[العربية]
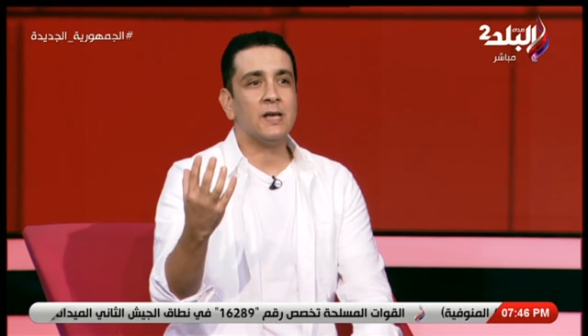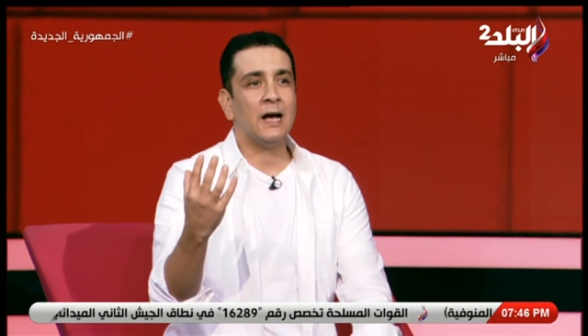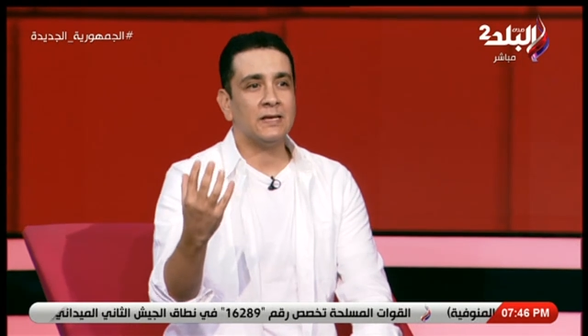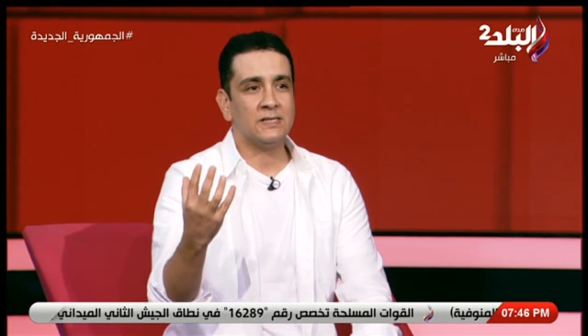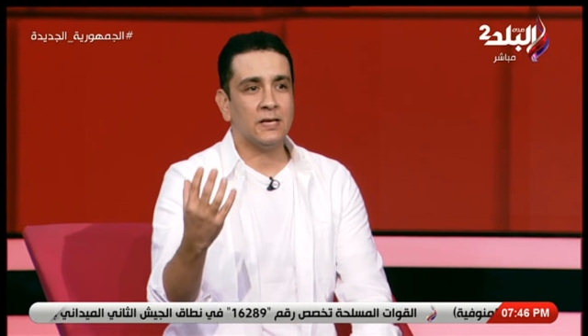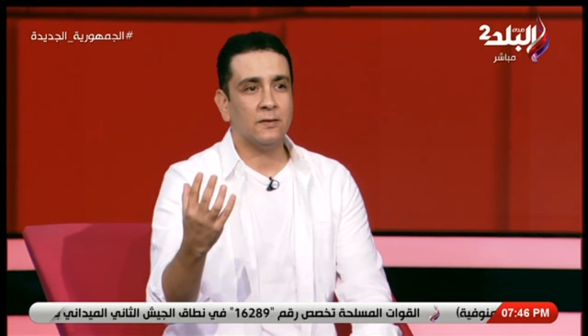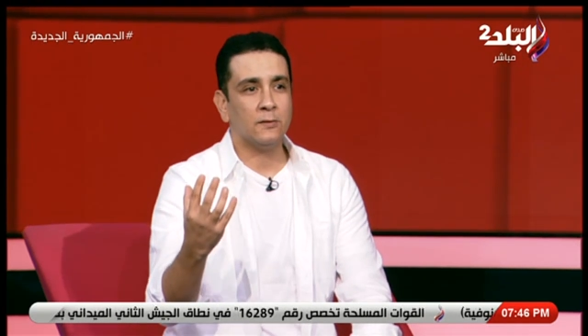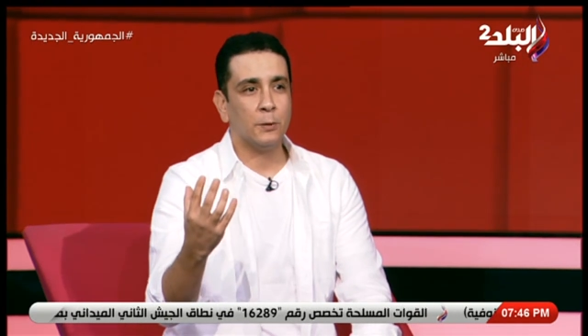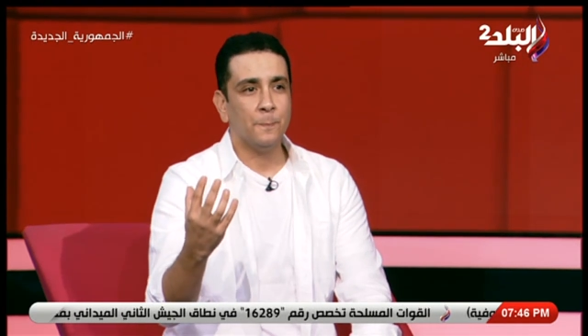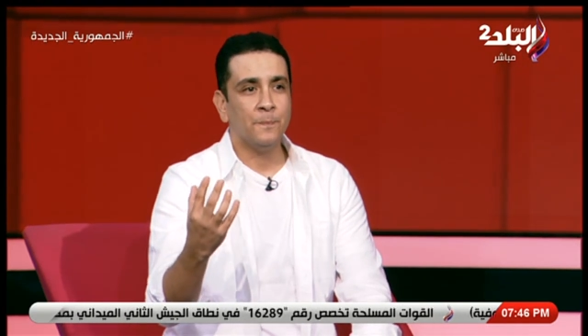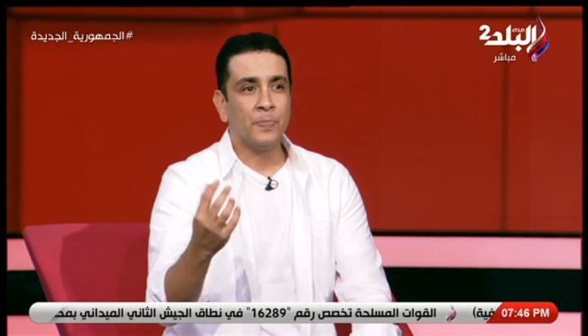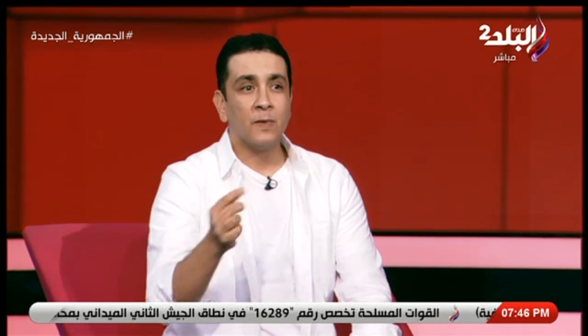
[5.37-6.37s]
أحسنت
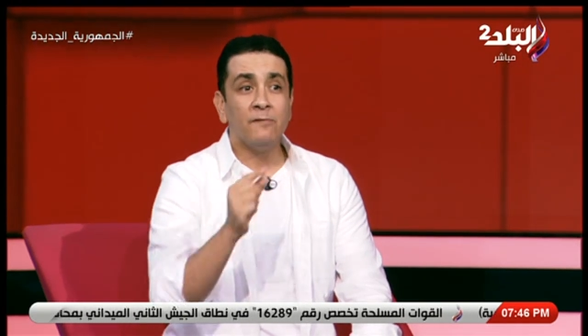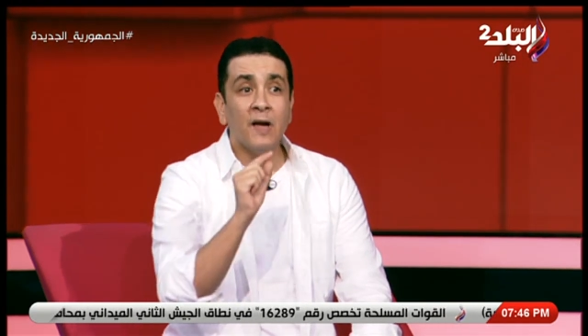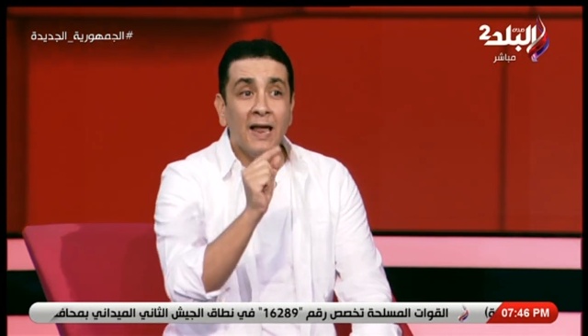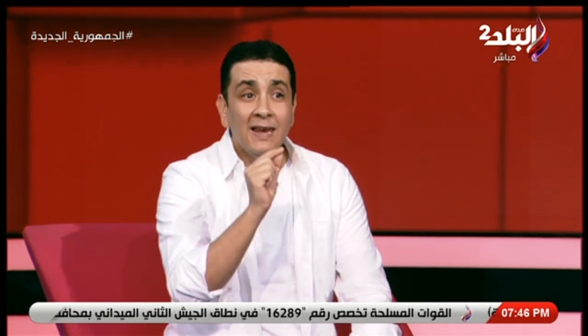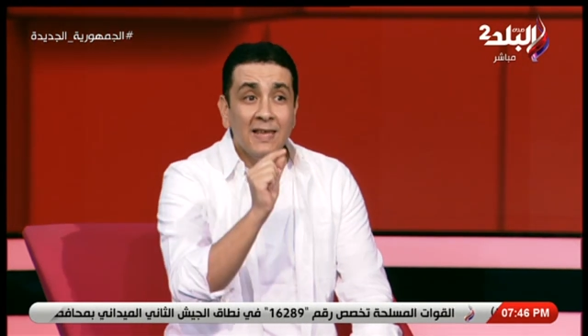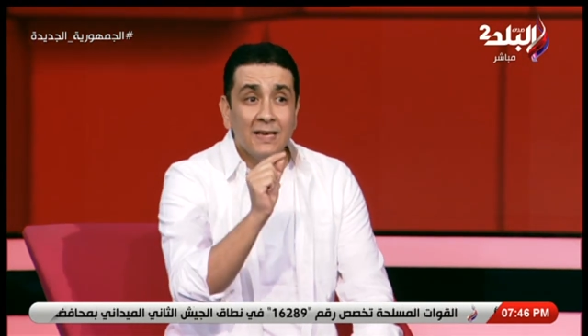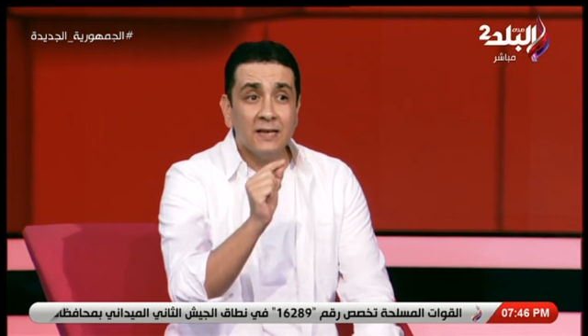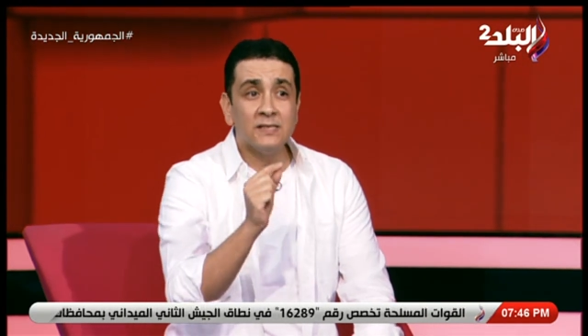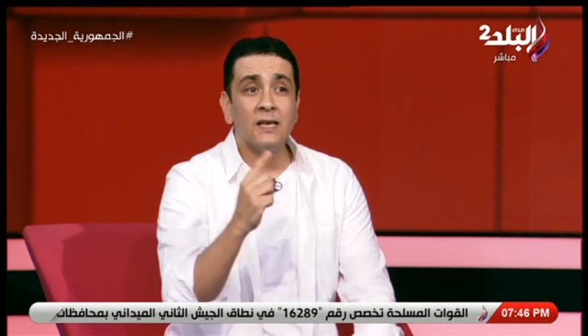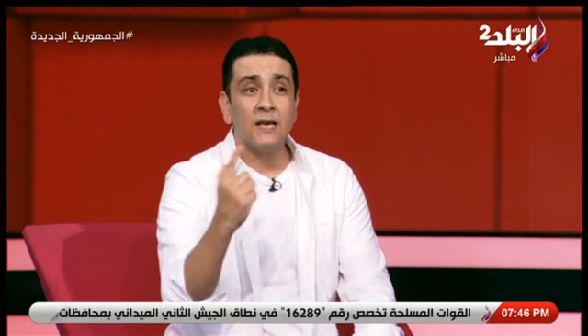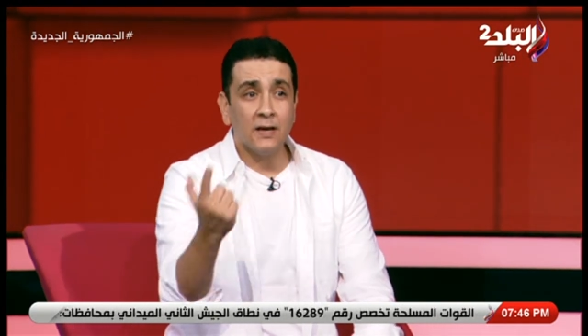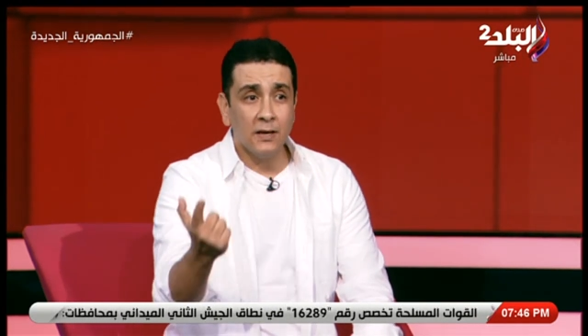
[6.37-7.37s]
فهل ليك
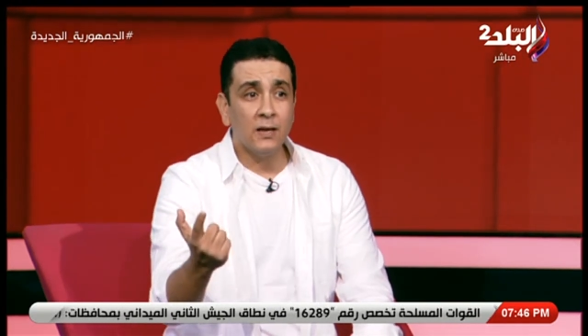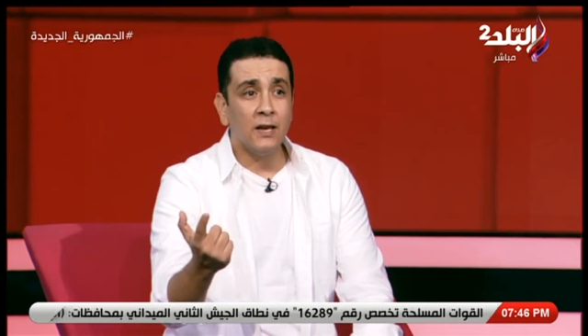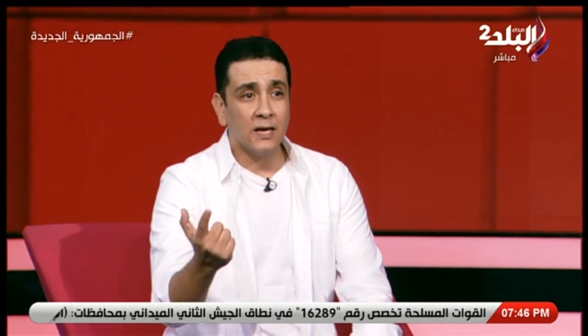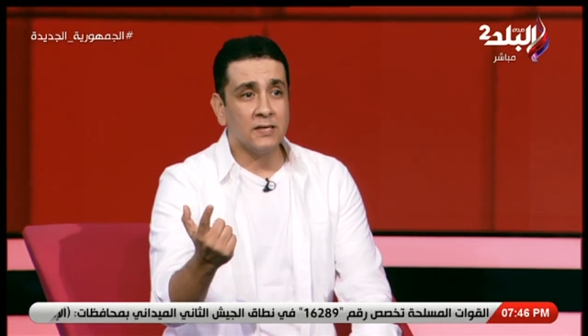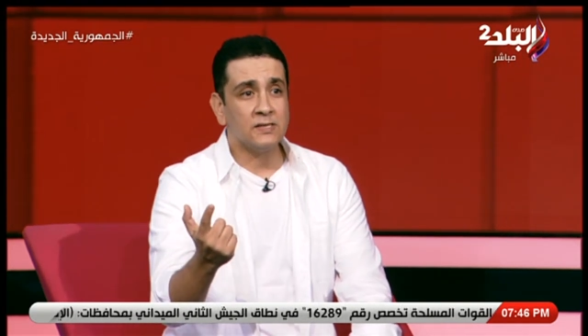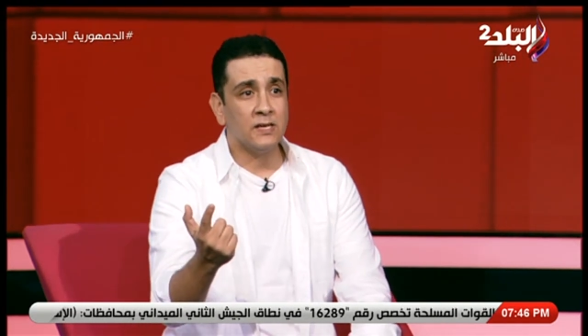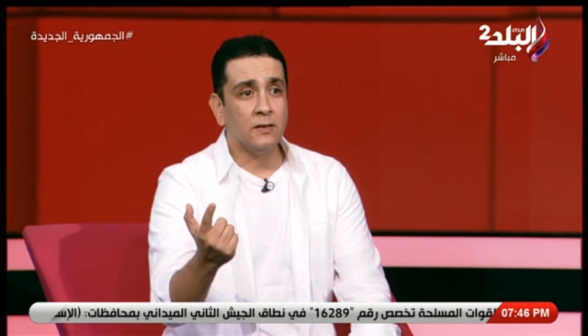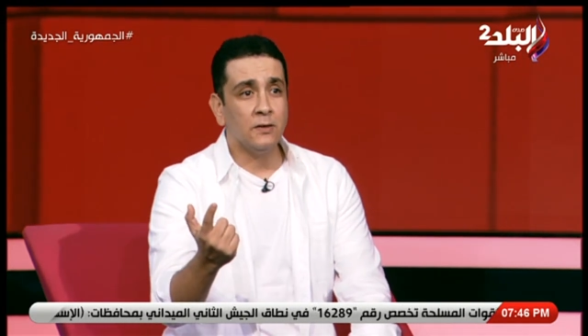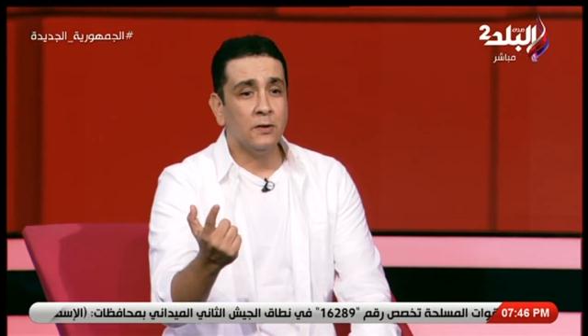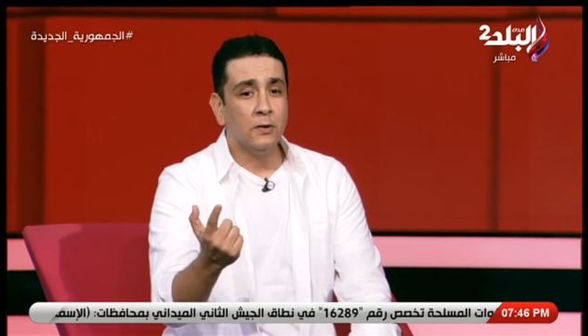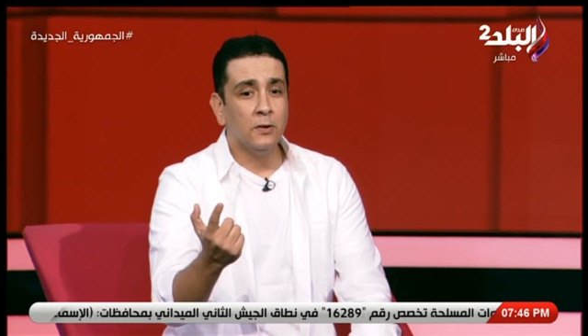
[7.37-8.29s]
جزاء غير الإحسان